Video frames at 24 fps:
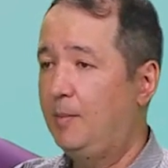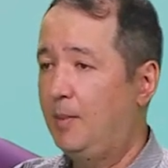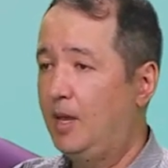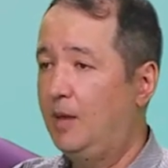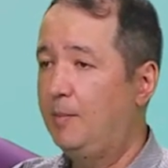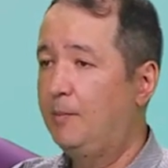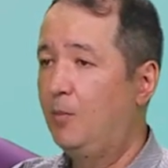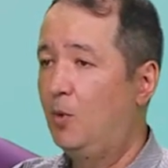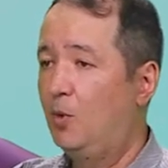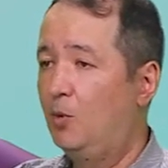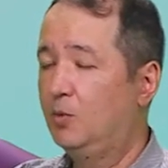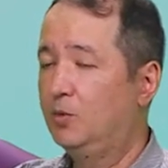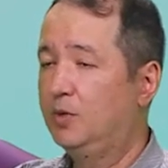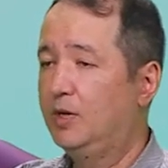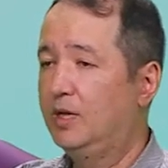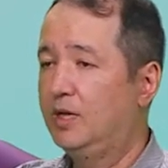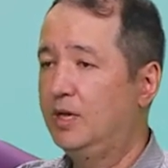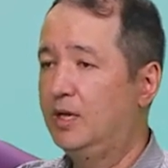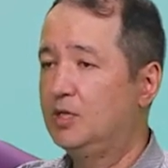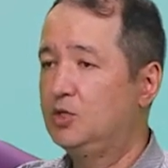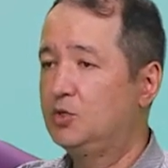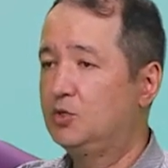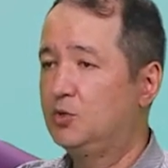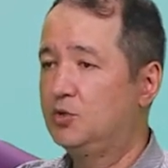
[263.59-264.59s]
é, é bom,
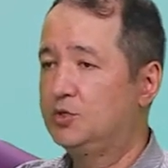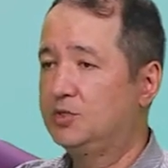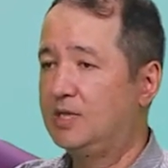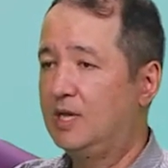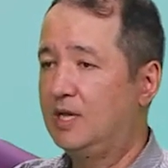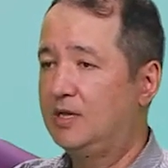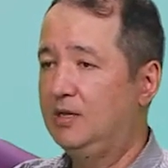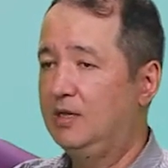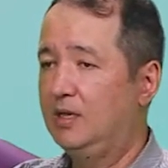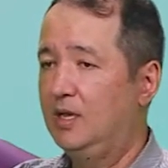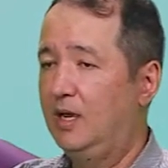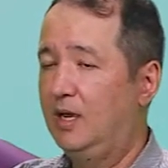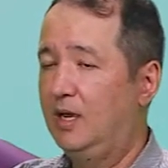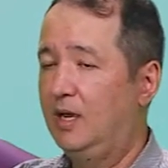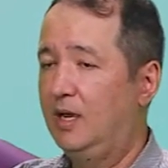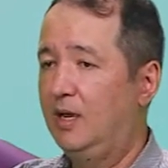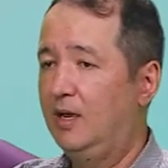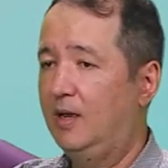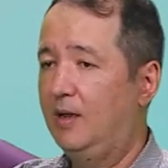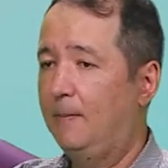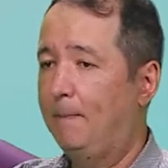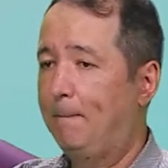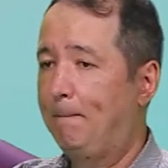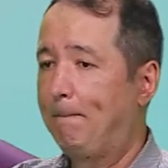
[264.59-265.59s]
né? A gente consegue estar
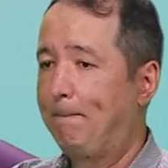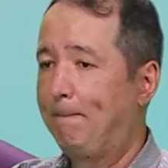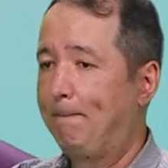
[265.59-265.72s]
é,